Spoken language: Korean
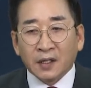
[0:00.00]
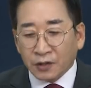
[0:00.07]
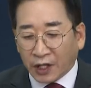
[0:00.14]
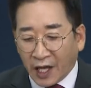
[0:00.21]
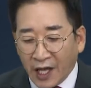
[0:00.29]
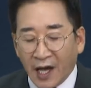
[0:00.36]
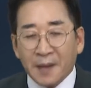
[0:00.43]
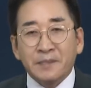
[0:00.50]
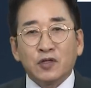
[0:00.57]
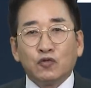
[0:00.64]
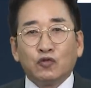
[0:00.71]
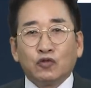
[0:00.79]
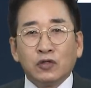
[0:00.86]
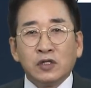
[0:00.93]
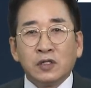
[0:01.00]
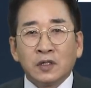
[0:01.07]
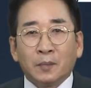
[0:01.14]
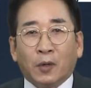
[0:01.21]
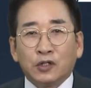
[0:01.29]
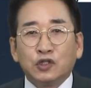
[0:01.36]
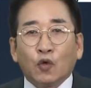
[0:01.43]
대한민국을
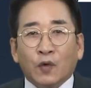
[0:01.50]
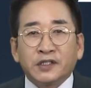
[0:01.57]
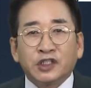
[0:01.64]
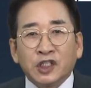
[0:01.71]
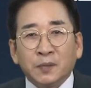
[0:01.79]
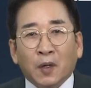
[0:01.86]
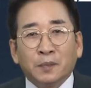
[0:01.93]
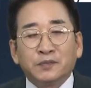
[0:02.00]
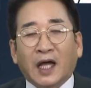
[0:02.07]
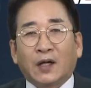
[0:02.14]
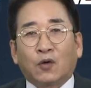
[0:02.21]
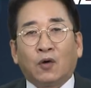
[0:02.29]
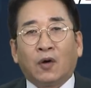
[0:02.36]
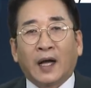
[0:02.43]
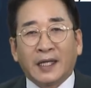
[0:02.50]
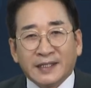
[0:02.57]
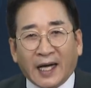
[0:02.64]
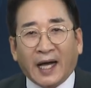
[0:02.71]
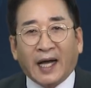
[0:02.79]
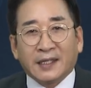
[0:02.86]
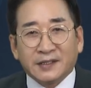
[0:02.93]
먼저 왜 시범타로
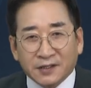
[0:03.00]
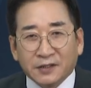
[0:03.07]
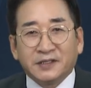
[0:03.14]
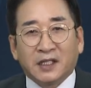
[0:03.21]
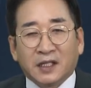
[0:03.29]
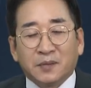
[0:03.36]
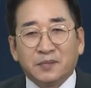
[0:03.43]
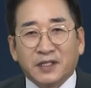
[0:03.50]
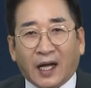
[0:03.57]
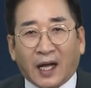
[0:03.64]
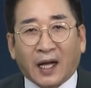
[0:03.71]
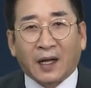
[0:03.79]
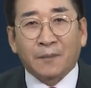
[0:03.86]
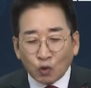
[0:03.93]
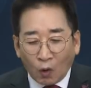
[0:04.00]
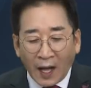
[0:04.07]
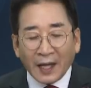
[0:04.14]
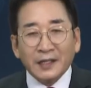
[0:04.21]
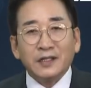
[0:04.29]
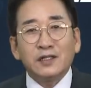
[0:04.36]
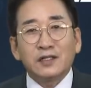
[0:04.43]
하냐 이런 얘기입니다. 또
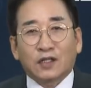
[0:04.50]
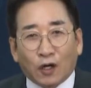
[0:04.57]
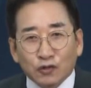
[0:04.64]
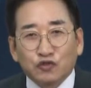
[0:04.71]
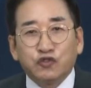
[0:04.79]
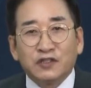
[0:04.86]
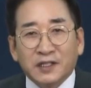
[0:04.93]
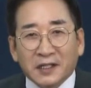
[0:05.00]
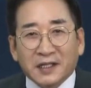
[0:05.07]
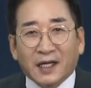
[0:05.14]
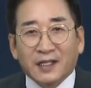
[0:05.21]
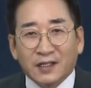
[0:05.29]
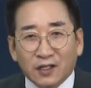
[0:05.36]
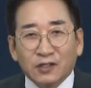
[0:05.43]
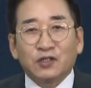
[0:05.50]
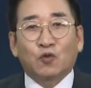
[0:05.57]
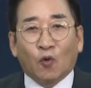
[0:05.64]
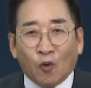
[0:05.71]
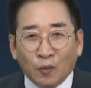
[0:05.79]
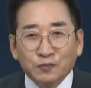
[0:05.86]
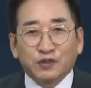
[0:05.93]
할인을 더 줄이겠다 이런
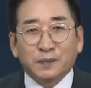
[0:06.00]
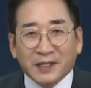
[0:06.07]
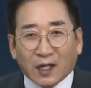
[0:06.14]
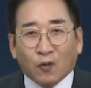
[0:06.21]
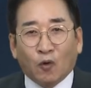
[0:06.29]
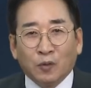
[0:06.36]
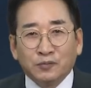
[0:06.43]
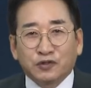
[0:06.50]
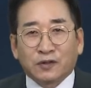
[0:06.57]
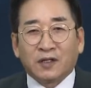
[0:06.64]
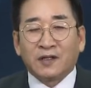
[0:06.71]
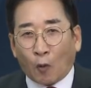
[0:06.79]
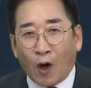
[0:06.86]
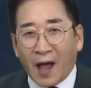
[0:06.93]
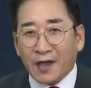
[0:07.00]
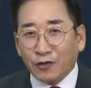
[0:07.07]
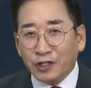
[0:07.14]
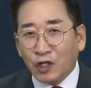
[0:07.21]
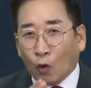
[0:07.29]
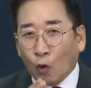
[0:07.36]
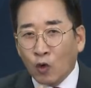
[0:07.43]
꼼수입니다 꼼수.
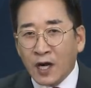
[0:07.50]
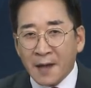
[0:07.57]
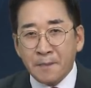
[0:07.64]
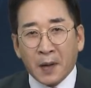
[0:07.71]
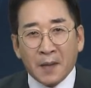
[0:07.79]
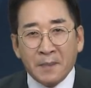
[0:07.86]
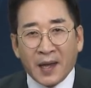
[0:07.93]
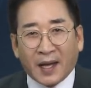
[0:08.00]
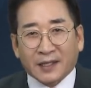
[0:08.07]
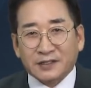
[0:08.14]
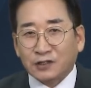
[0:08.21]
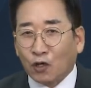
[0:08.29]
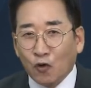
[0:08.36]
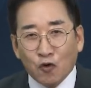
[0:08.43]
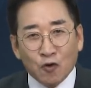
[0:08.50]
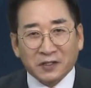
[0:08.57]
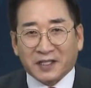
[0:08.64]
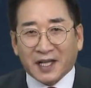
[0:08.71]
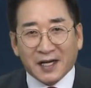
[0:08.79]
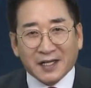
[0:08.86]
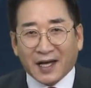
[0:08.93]
과연 이 온라인 판매가 성공이
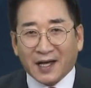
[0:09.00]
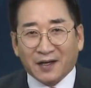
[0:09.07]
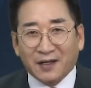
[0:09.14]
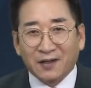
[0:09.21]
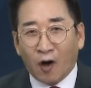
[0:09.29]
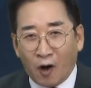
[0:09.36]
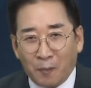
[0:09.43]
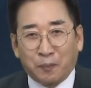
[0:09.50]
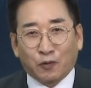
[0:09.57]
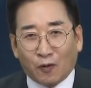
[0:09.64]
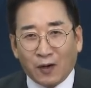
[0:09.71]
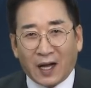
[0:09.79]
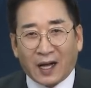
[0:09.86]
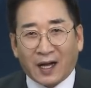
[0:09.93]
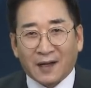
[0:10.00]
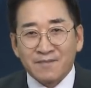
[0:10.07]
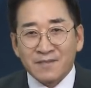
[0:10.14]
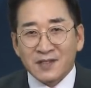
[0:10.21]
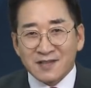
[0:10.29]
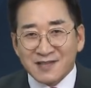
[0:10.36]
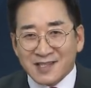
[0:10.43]
될까요? 허프로가
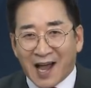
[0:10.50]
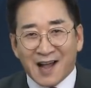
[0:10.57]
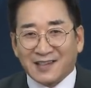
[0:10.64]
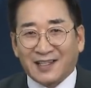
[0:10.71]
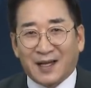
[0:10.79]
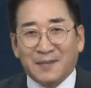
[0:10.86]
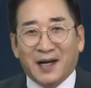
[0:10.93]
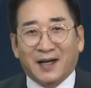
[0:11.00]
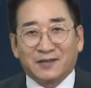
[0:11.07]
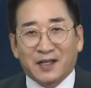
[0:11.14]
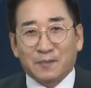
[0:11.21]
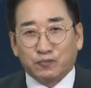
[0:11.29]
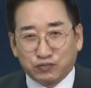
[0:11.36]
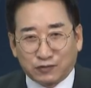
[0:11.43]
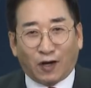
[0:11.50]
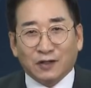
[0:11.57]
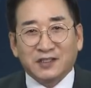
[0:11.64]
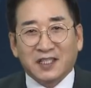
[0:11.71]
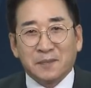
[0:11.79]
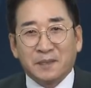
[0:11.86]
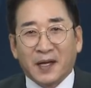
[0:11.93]
장담하건데 무조건
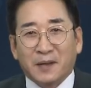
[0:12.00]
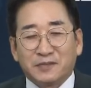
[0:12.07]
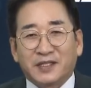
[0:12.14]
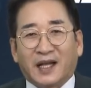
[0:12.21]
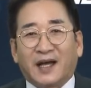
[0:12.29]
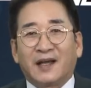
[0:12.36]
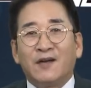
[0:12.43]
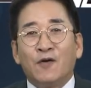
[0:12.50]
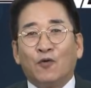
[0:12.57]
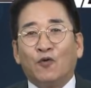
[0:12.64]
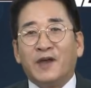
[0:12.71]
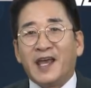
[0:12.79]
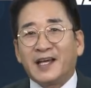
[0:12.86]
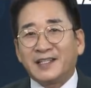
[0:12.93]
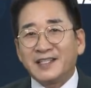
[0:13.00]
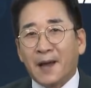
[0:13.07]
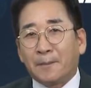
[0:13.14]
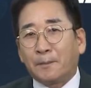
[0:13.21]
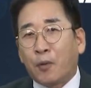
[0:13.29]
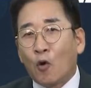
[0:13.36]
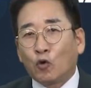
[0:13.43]
실패합니다. 왜 그러냐
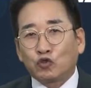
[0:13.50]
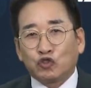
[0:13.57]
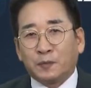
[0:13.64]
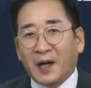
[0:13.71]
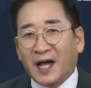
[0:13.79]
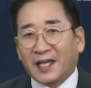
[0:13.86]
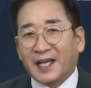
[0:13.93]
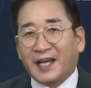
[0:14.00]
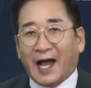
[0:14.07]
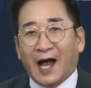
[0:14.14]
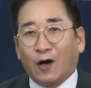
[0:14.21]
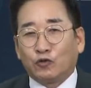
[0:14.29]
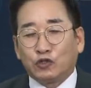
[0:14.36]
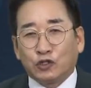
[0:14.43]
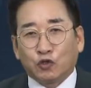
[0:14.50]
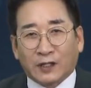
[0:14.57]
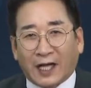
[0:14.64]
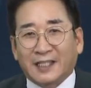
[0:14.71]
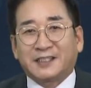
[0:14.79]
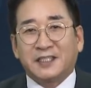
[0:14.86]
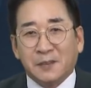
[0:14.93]
면 폭스바겐 아우디도
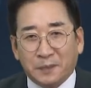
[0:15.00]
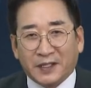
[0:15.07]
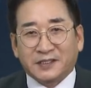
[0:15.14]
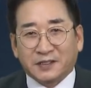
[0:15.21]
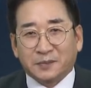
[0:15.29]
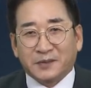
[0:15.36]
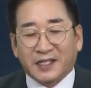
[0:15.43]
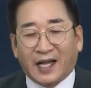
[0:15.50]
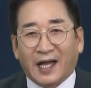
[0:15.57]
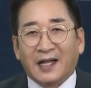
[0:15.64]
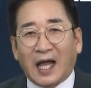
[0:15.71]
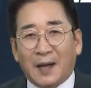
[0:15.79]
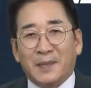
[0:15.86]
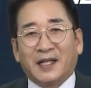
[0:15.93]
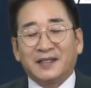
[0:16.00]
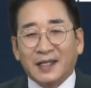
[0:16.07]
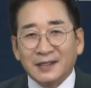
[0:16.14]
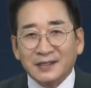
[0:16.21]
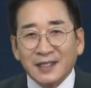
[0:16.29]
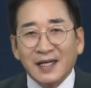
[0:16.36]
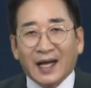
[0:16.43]
다 실패했습니다 다만
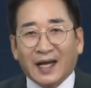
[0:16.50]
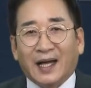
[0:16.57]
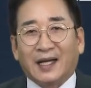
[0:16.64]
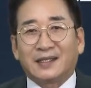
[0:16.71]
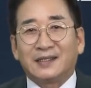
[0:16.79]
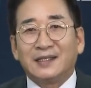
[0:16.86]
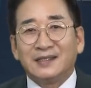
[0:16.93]
테슬라가